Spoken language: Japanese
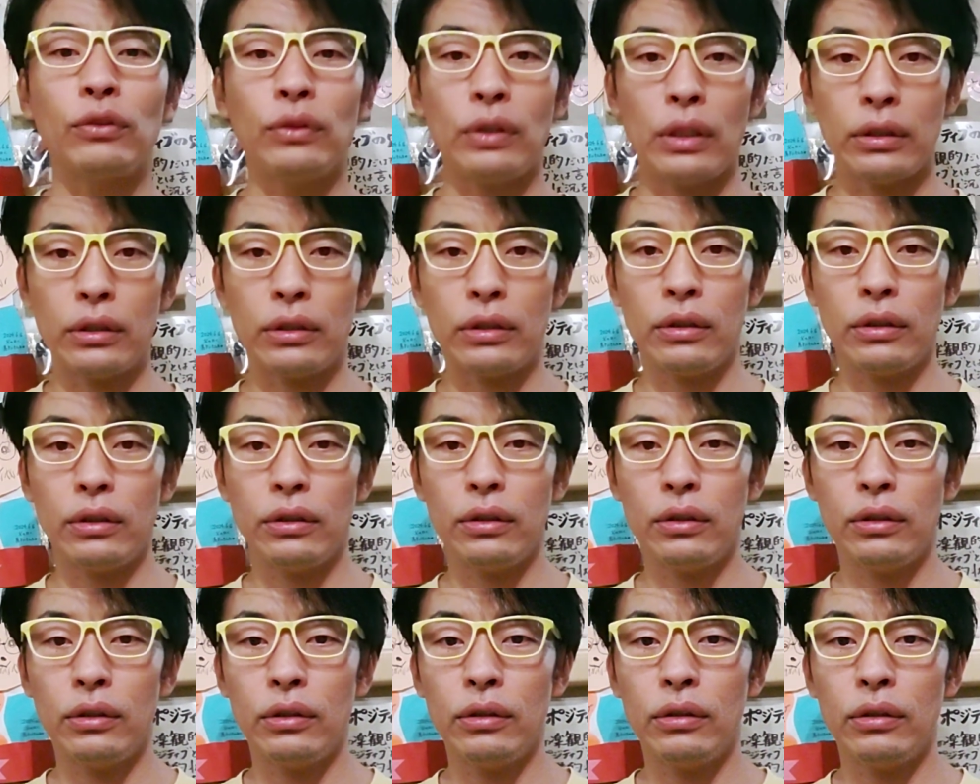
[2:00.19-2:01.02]
るんです
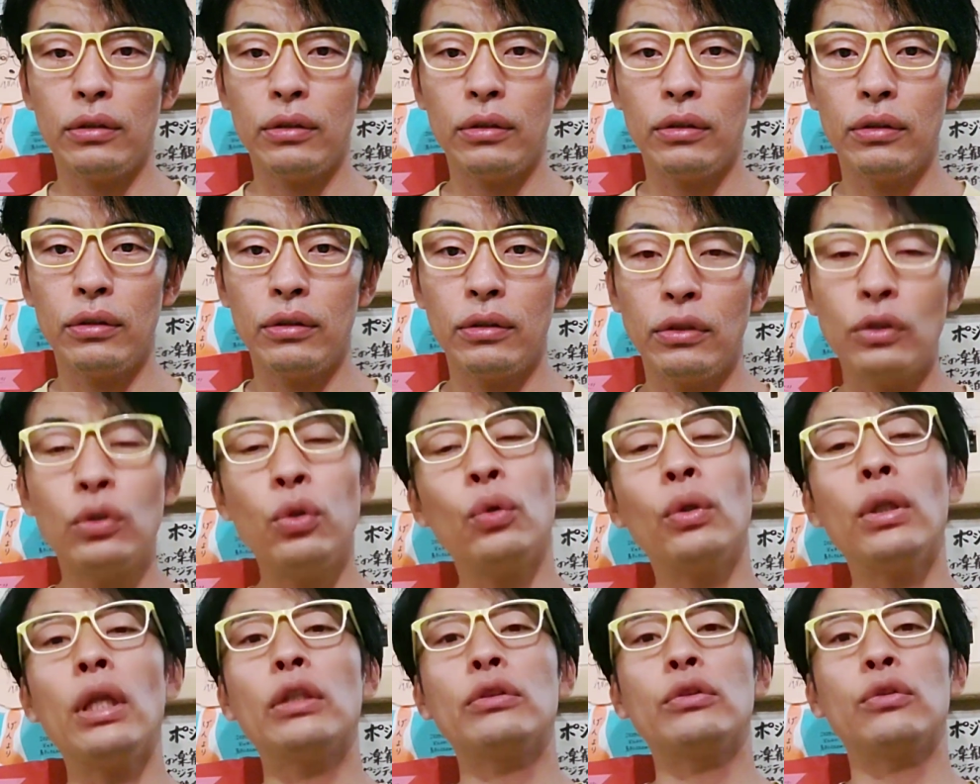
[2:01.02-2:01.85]

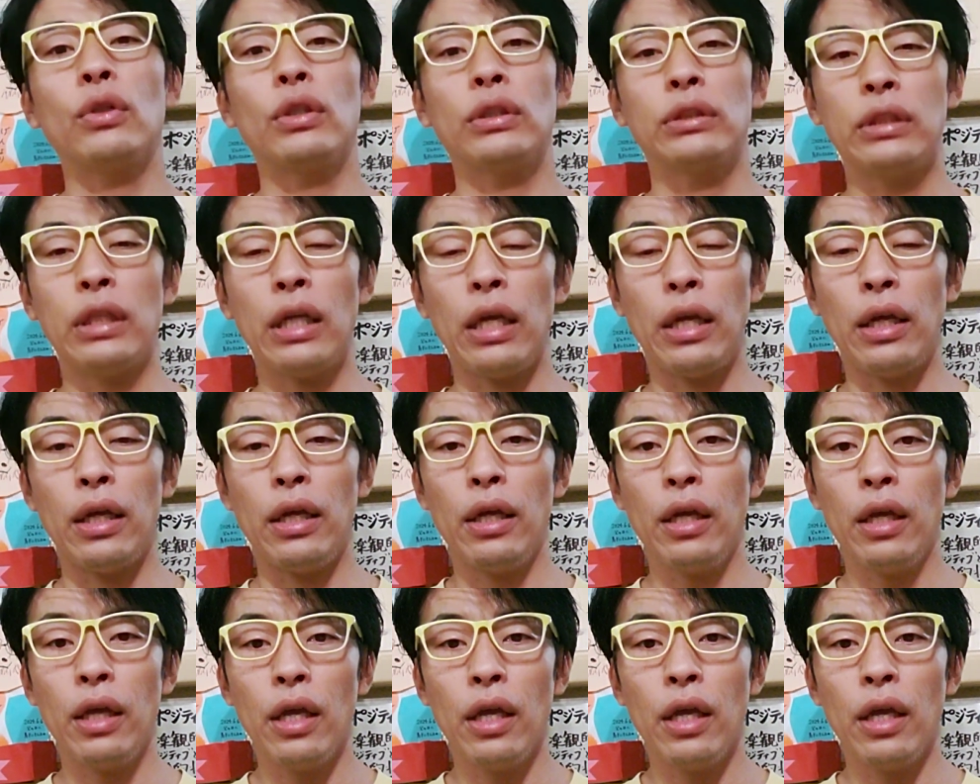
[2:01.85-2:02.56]
そうなるとですね